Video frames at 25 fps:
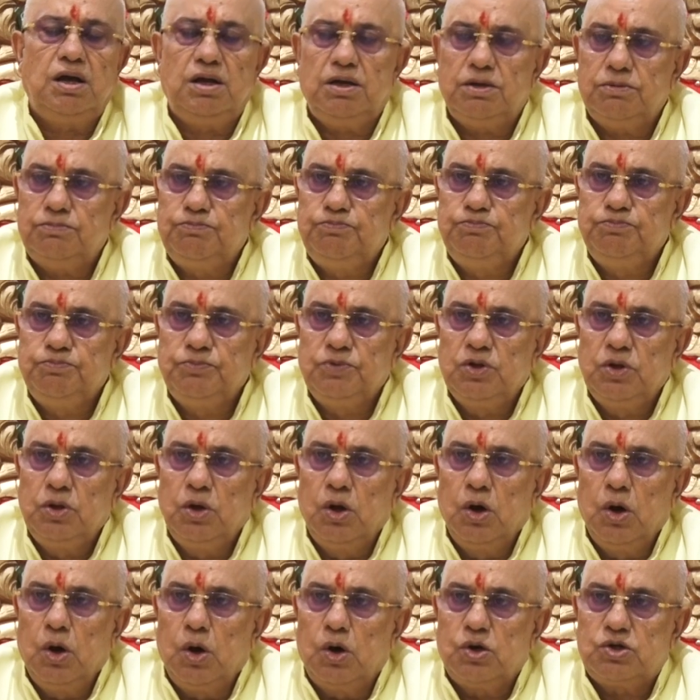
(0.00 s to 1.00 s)
है
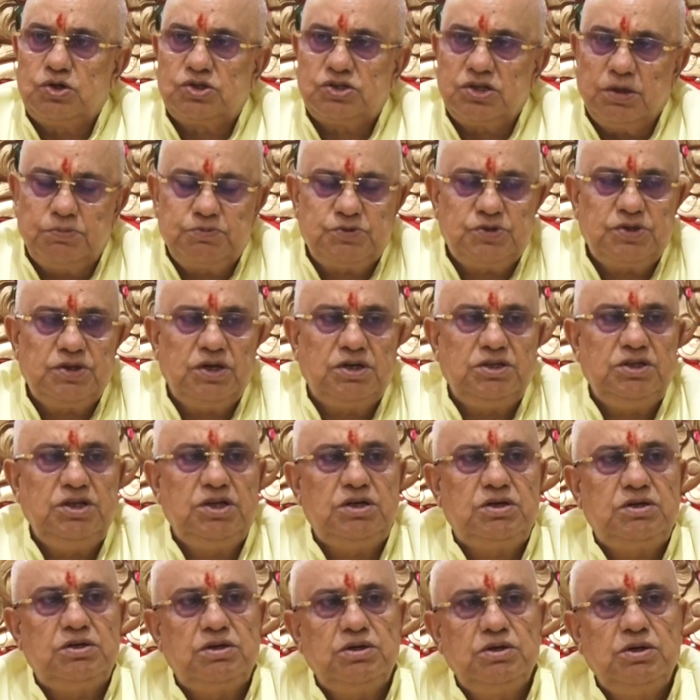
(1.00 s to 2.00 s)
और सबसे
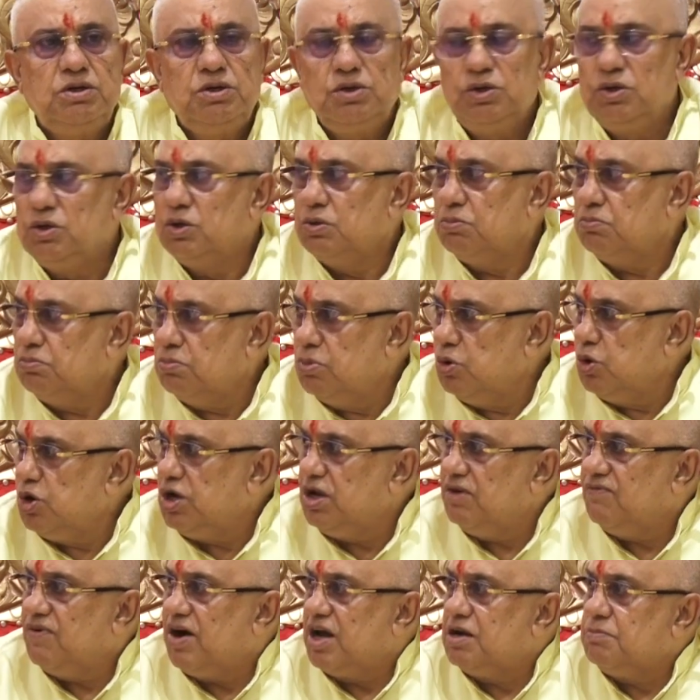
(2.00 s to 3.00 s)
अधिक
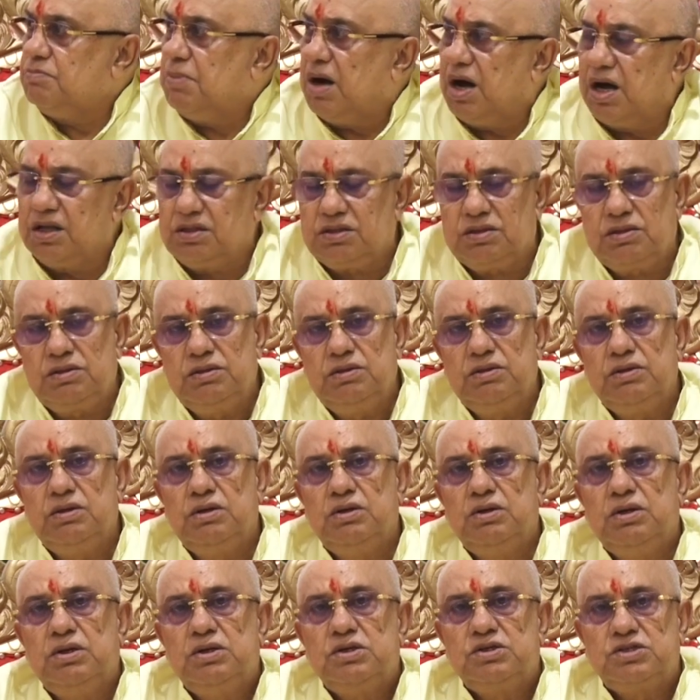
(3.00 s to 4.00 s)
मूल्यवान बात
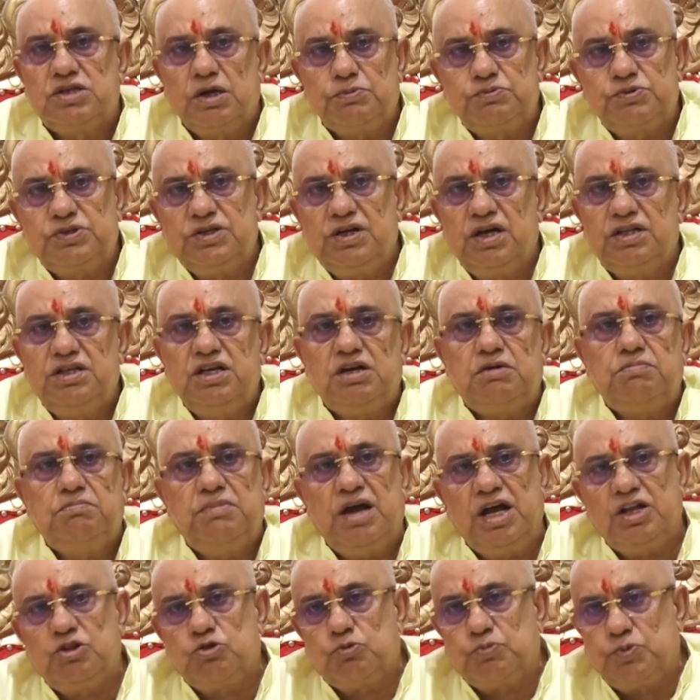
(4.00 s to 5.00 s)
सबसे अधिक
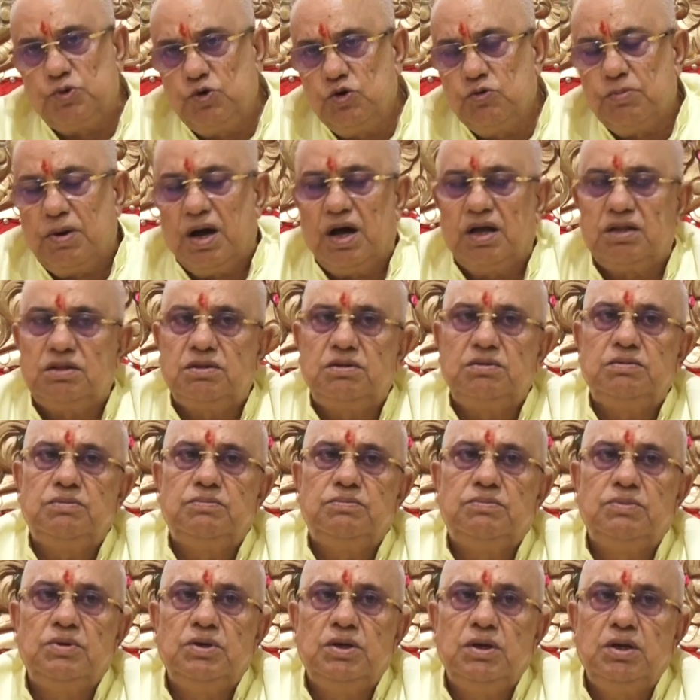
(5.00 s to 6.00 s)
महत्वपूर्ण बात
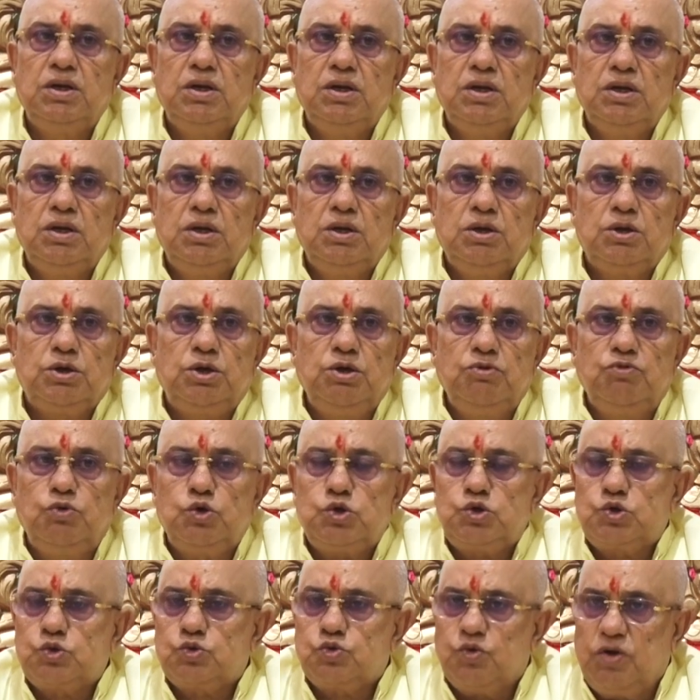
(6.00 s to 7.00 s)
कि
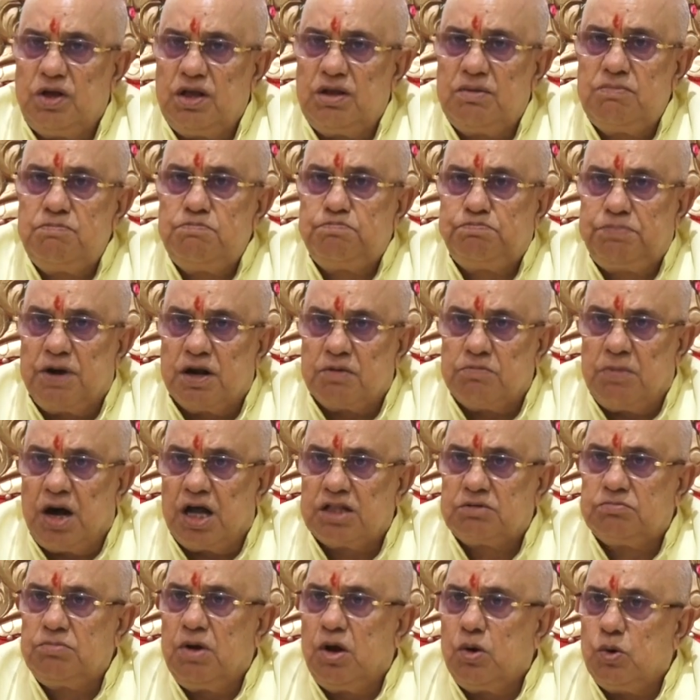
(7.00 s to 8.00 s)
वो स्वयं
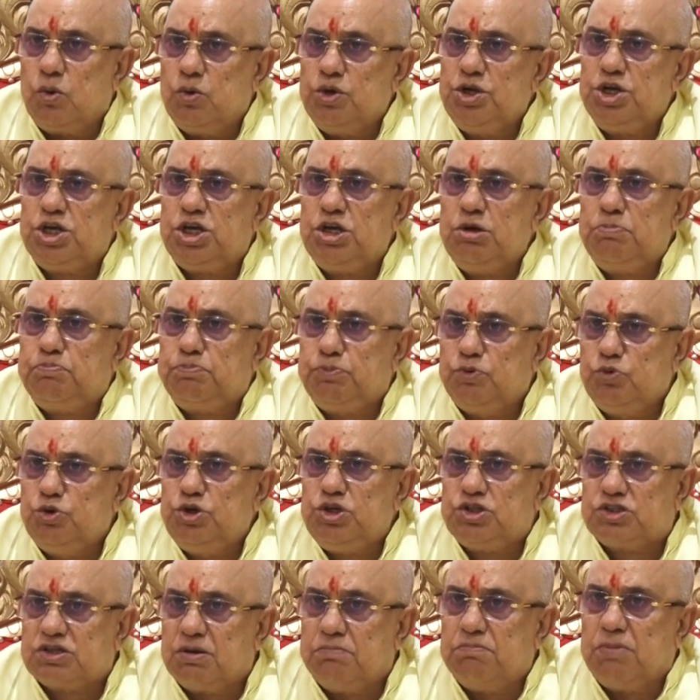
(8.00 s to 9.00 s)
परमात्मा होने की
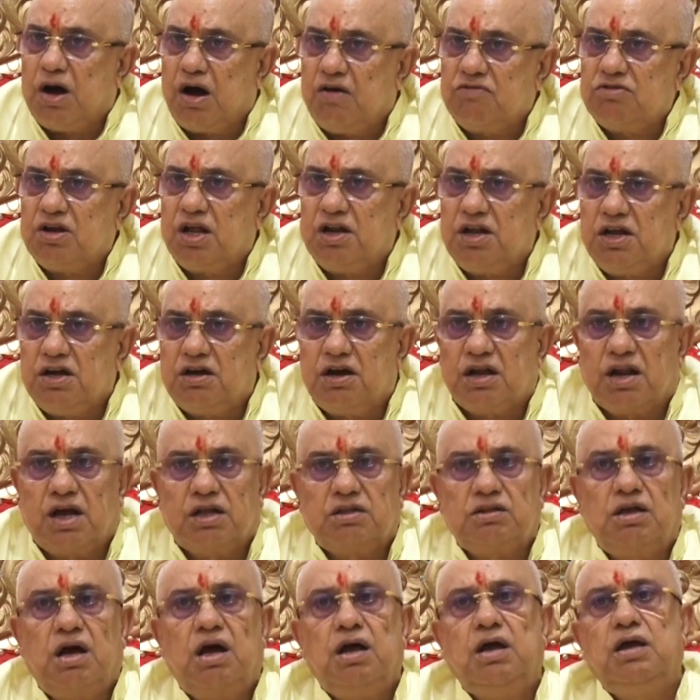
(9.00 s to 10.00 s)
पूरी संभावना लेकर
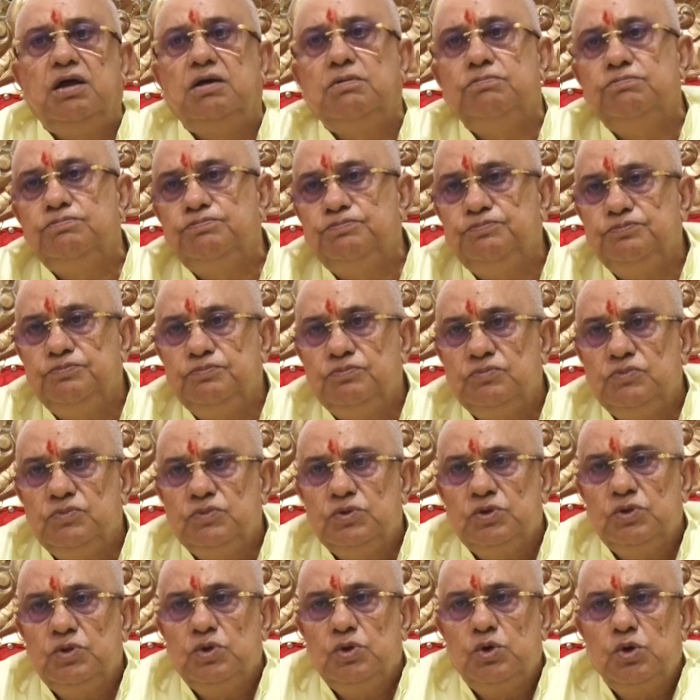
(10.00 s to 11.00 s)
आता
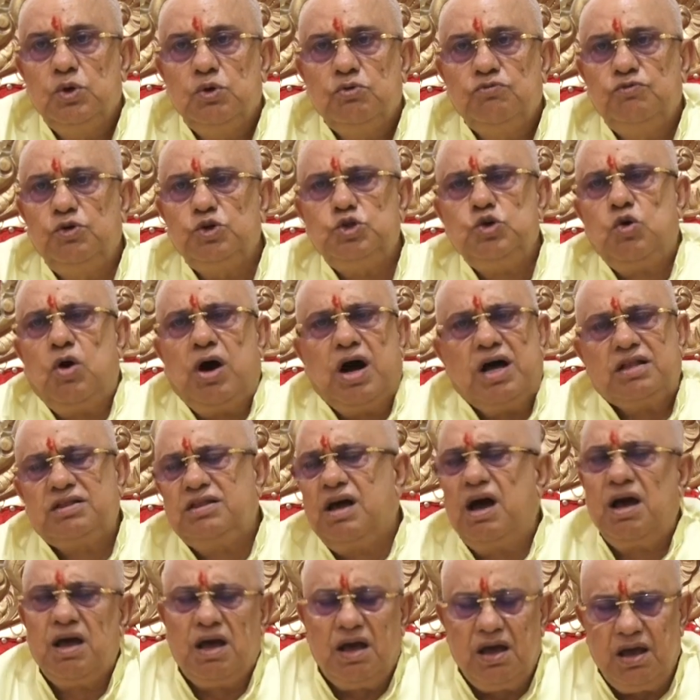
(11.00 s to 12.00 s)
है वो जो
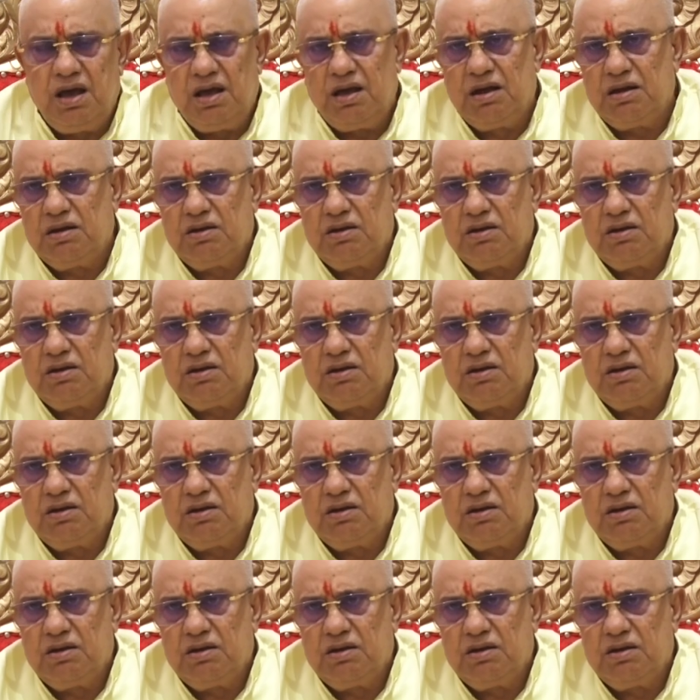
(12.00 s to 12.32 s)
आता है